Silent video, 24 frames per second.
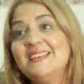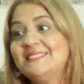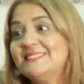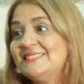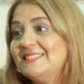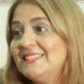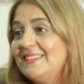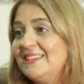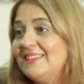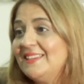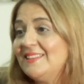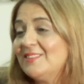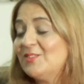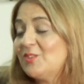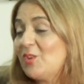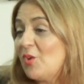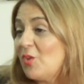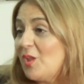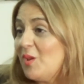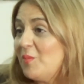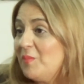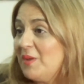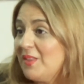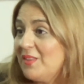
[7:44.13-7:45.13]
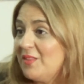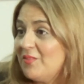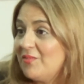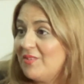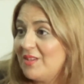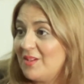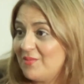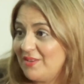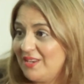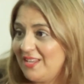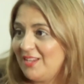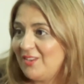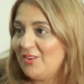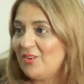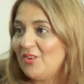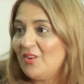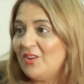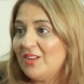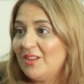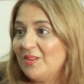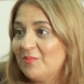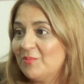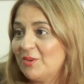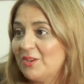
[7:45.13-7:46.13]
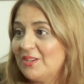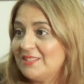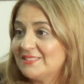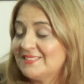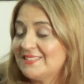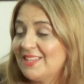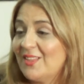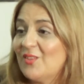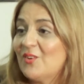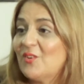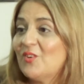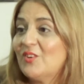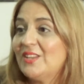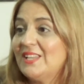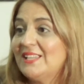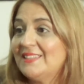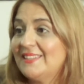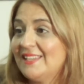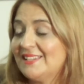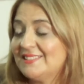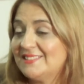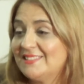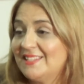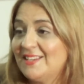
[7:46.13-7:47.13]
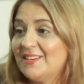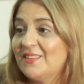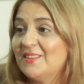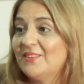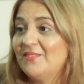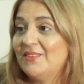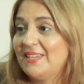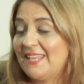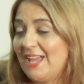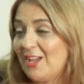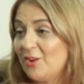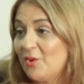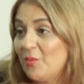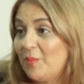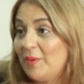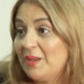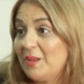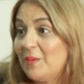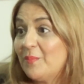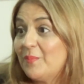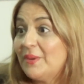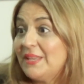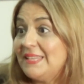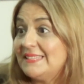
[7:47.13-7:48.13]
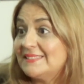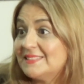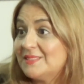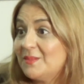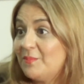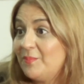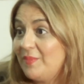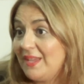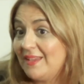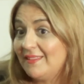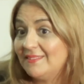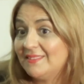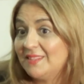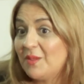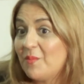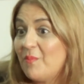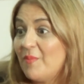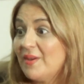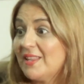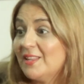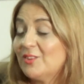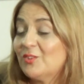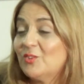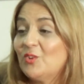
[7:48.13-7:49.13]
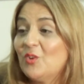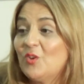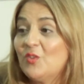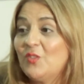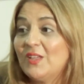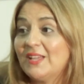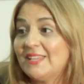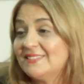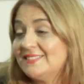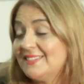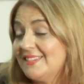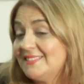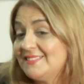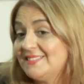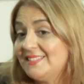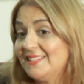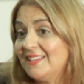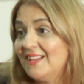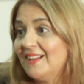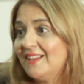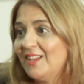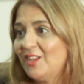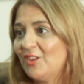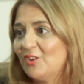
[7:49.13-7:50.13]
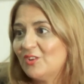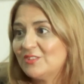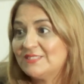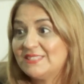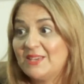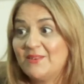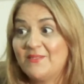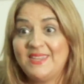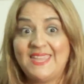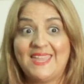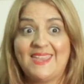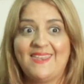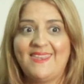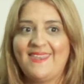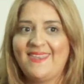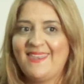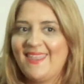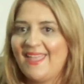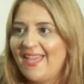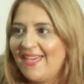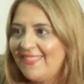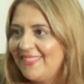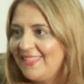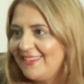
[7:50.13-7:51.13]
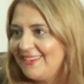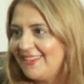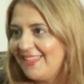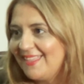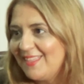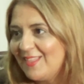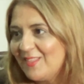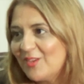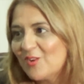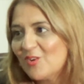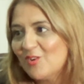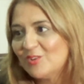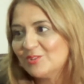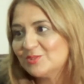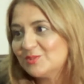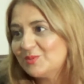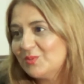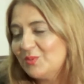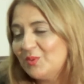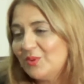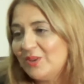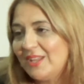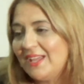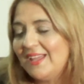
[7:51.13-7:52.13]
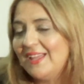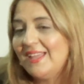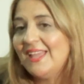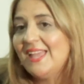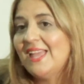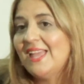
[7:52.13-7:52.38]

Sí, todo el mes de febrero hemos estado con el taller de verano para principiantes, para todas aquellas chicas que no sabían nada, nada de costura